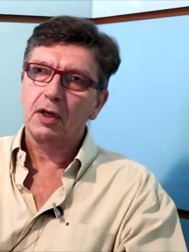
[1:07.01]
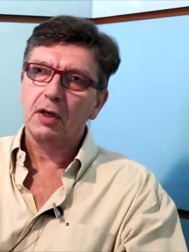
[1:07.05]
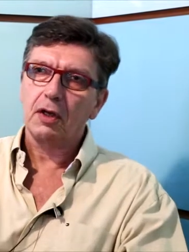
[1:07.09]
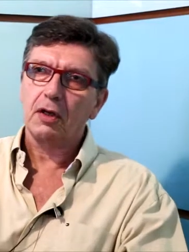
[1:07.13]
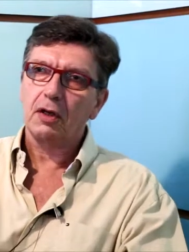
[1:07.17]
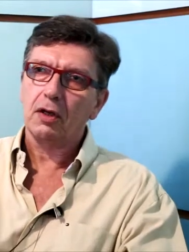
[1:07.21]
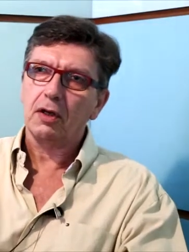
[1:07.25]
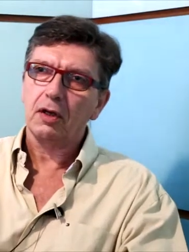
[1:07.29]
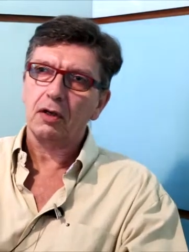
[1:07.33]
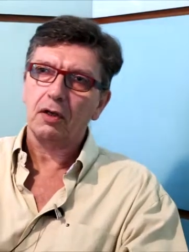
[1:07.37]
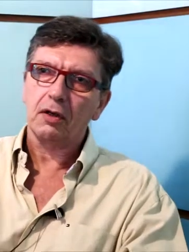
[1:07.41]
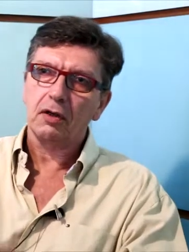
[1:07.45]

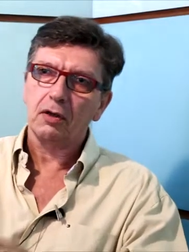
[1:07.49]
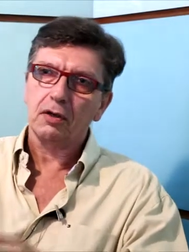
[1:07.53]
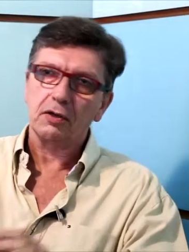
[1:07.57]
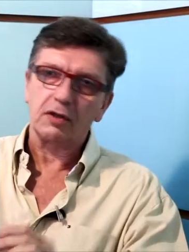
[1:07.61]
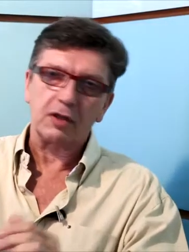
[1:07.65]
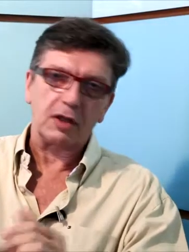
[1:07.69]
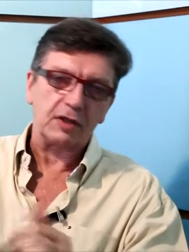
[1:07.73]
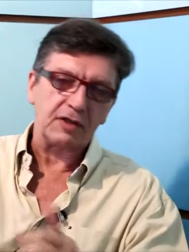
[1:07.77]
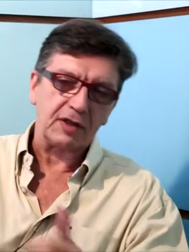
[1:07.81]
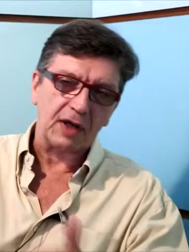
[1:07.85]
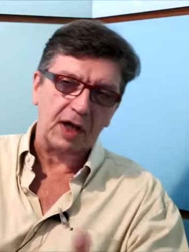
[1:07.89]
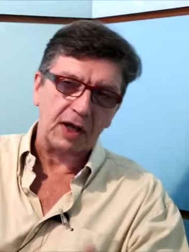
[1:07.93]
Il
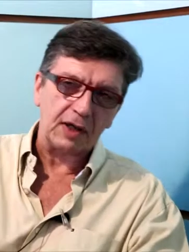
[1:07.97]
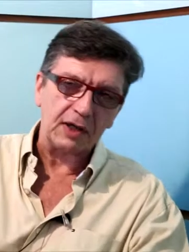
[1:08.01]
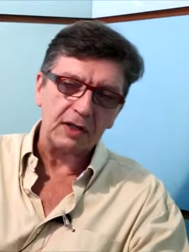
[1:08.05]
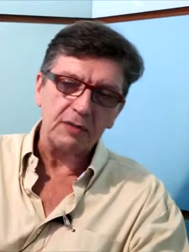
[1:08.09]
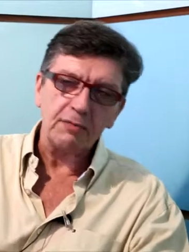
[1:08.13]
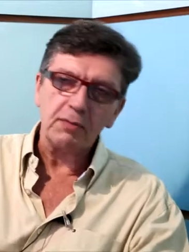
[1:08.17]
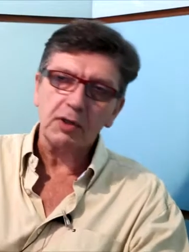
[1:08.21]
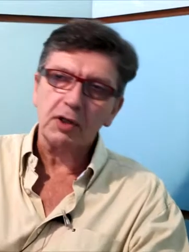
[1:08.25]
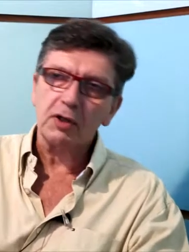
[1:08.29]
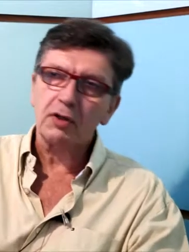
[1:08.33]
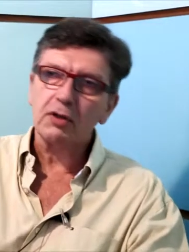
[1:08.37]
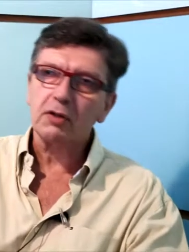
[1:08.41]
y a des
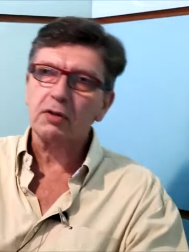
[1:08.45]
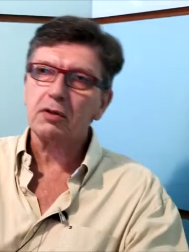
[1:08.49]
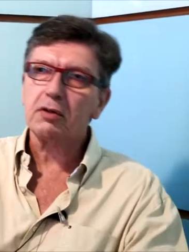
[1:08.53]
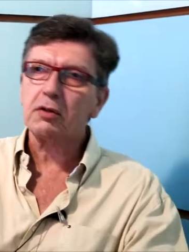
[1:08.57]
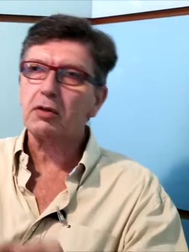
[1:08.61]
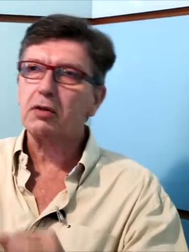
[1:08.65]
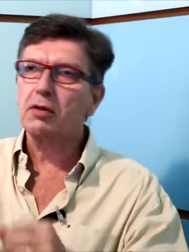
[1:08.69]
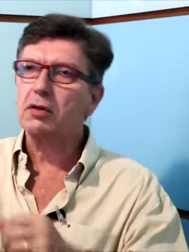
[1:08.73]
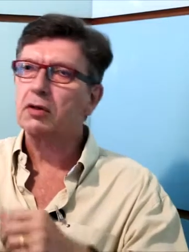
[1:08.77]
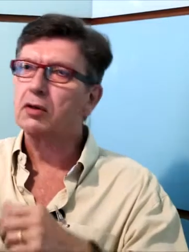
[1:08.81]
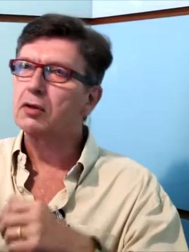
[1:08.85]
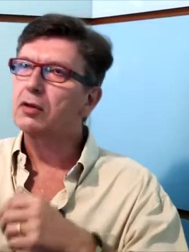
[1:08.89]

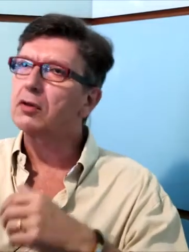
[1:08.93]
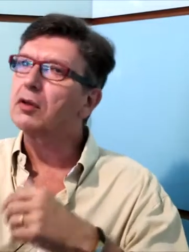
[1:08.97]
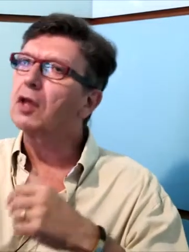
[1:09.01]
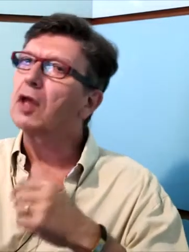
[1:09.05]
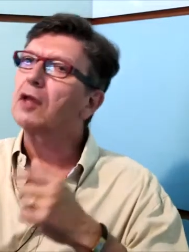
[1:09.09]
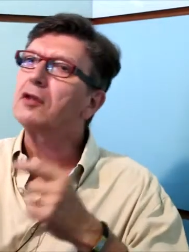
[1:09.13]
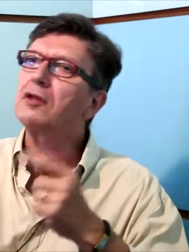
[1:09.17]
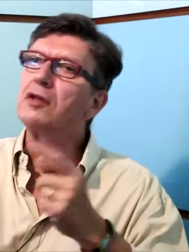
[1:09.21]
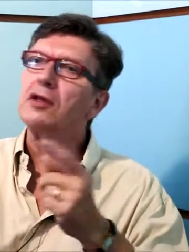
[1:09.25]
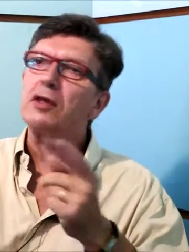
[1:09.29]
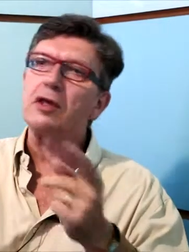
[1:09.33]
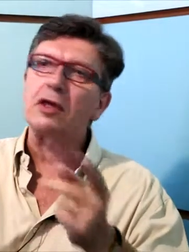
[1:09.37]
ralliements, il y
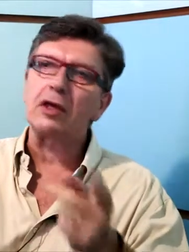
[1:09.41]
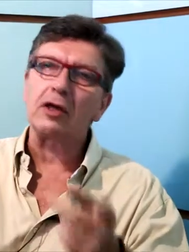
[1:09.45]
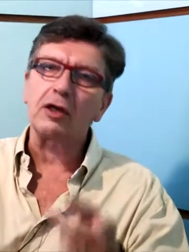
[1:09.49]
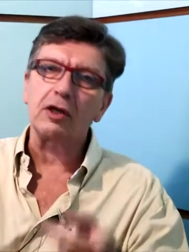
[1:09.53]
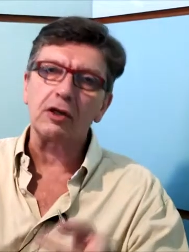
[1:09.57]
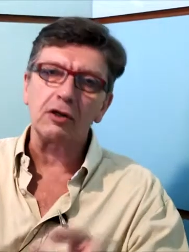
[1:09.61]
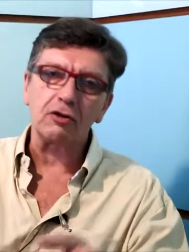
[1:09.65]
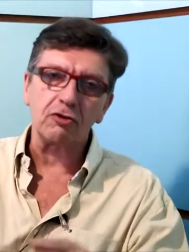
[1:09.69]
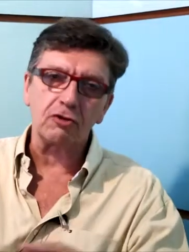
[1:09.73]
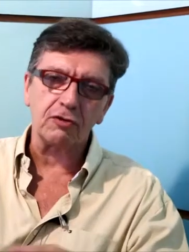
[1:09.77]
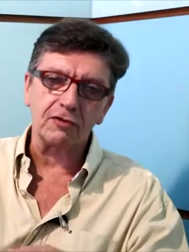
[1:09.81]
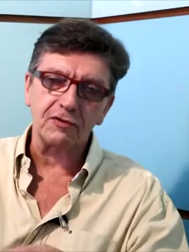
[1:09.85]
a
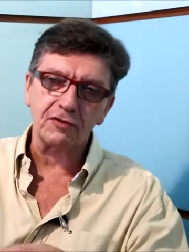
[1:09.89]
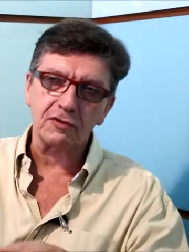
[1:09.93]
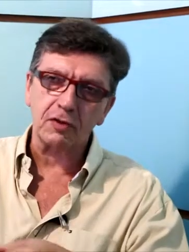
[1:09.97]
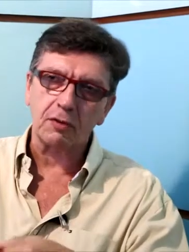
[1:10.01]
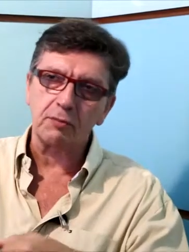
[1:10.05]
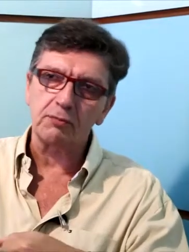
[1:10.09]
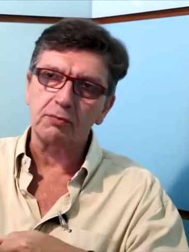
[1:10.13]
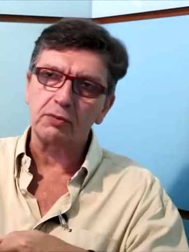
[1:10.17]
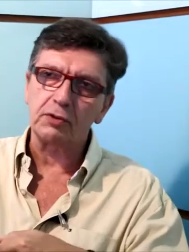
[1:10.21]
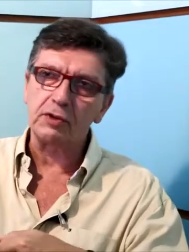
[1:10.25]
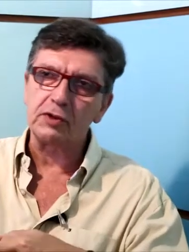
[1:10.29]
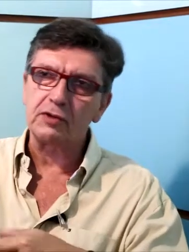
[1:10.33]
des
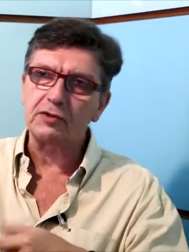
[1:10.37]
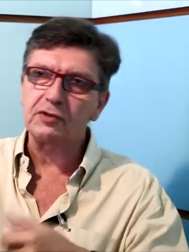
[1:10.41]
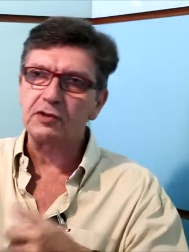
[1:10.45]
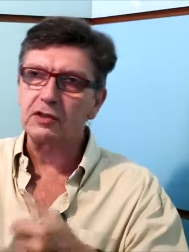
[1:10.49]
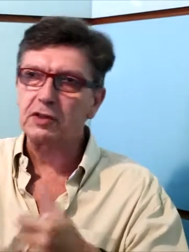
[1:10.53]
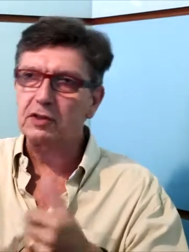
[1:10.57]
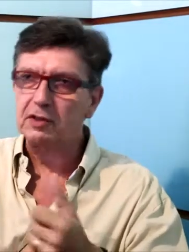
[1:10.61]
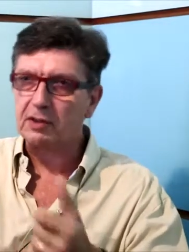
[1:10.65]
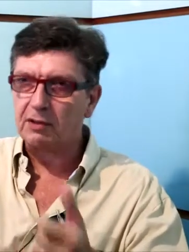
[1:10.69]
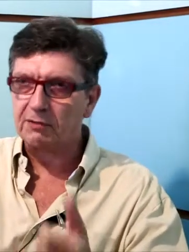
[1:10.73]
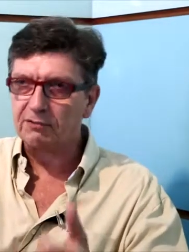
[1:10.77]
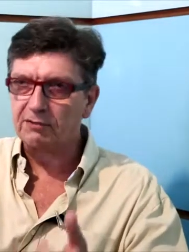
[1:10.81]
hommes
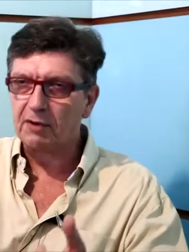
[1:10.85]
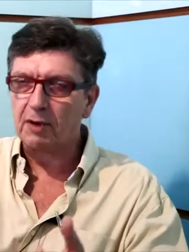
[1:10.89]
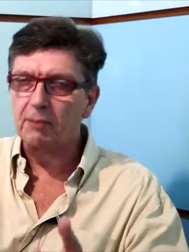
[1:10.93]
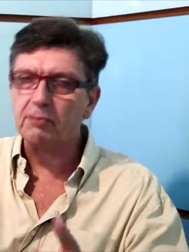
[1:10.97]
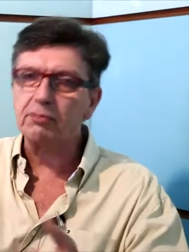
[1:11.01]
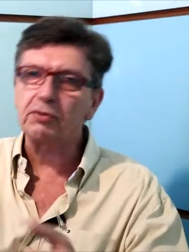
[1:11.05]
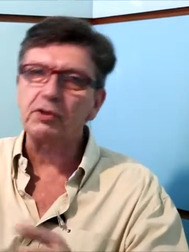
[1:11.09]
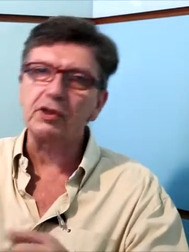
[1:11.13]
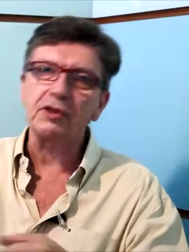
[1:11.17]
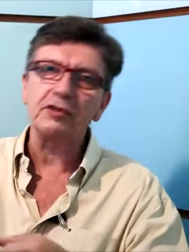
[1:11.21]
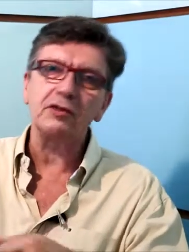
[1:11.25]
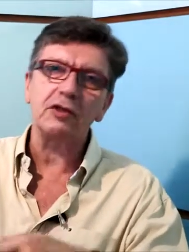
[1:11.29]
politiques, des femmes
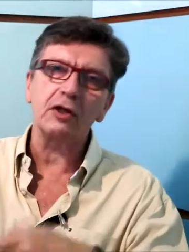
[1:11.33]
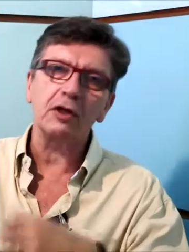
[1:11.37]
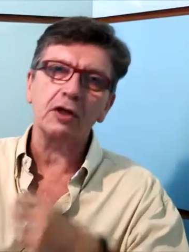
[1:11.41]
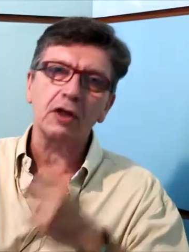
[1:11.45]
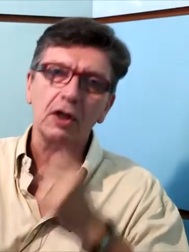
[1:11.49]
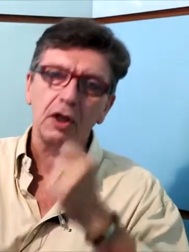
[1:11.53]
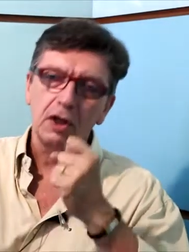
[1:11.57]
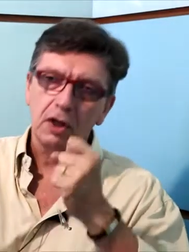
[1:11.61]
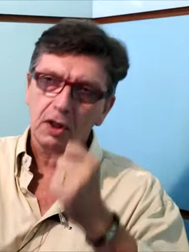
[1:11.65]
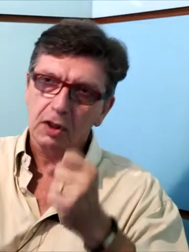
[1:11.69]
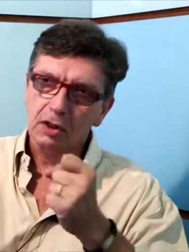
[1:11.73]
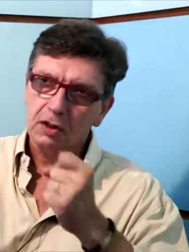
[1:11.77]

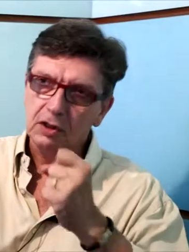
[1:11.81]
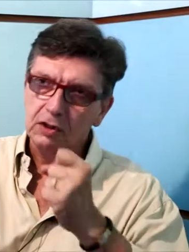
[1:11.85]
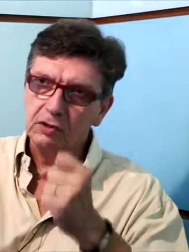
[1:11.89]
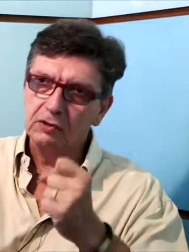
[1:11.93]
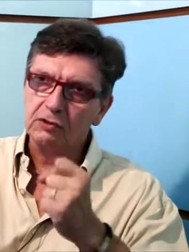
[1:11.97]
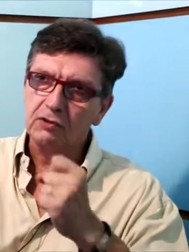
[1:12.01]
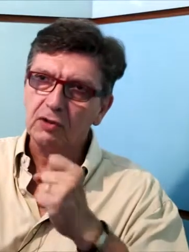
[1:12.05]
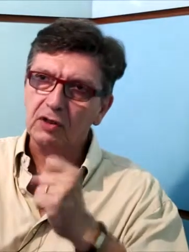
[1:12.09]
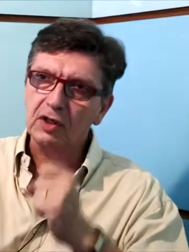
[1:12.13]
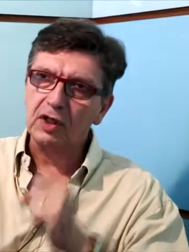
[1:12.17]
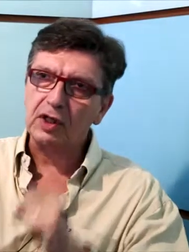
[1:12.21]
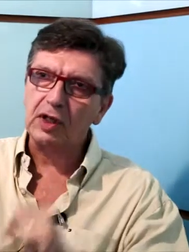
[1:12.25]
politiques qui
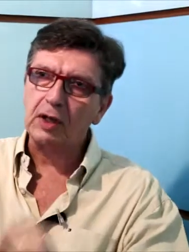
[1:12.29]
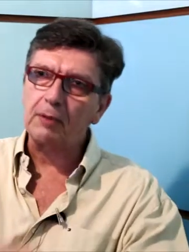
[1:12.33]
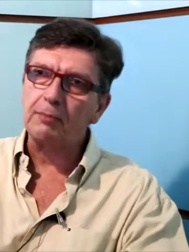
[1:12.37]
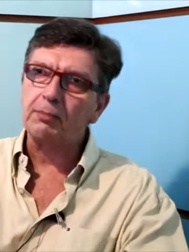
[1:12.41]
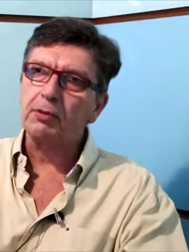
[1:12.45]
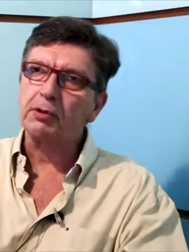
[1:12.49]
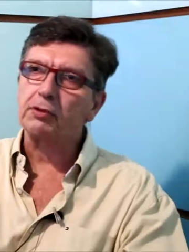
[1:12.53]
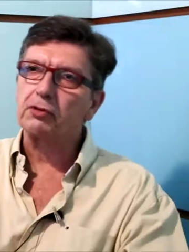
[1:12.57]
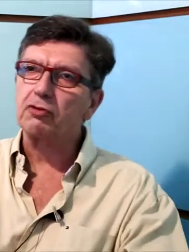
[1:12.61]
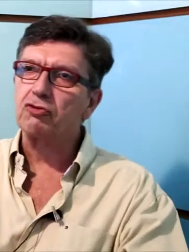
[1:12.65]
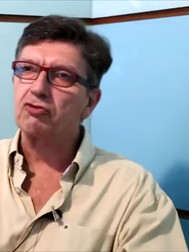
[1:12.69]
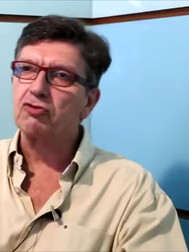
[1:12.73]
toquent à la
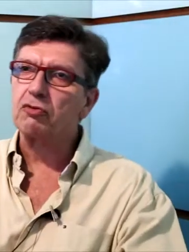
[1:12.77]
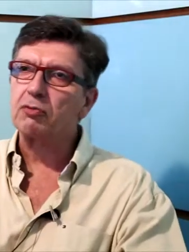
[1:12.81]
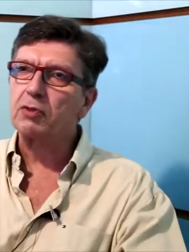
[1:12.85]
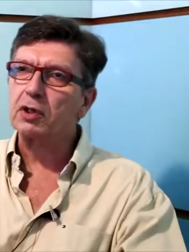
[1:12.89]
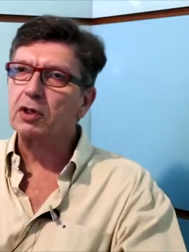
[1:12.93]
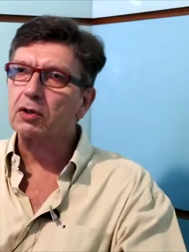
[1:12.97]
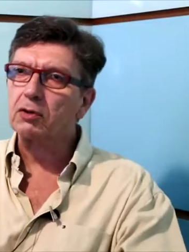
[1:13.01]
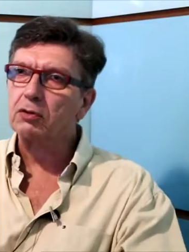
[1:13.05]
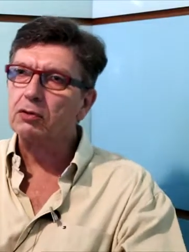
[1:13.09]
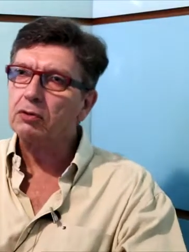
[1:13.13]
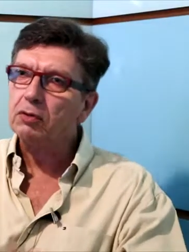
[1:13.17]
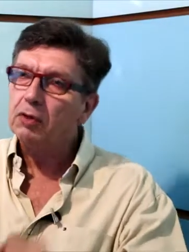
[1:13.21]
porte de chez
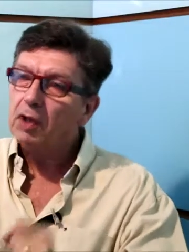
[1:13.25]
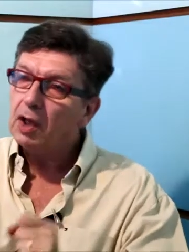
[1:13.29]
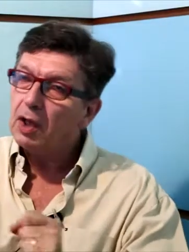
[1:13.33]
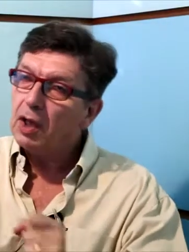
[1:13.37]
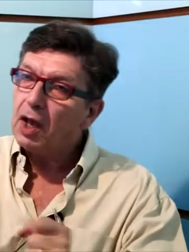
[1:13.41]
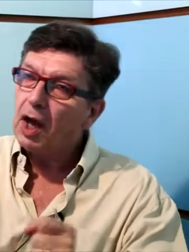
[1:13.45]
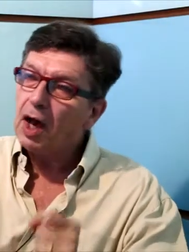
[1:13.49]
Macron.